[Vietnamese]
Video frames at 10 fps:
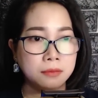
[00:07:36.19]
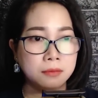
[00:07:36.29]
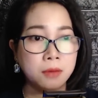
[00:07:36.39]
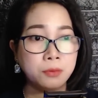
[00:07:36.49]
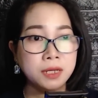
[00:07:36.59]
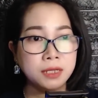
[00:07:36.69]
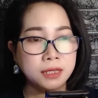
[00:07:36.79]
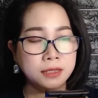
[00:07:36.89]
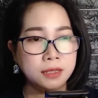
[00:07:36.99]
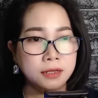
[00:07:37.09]
Bóng người
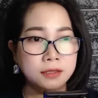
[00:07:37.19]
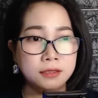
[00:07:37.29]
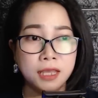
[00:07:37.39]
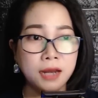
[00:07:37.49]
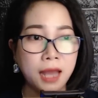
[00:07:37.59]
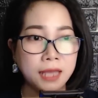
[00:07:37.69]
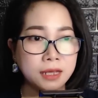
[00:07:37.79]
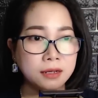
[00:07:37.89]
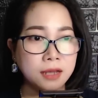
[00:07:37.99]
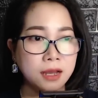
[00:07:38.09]
từ từ tiến lại
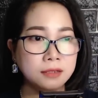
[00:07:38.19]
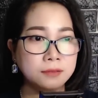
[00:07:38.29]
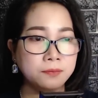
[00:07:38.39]
gần hơn.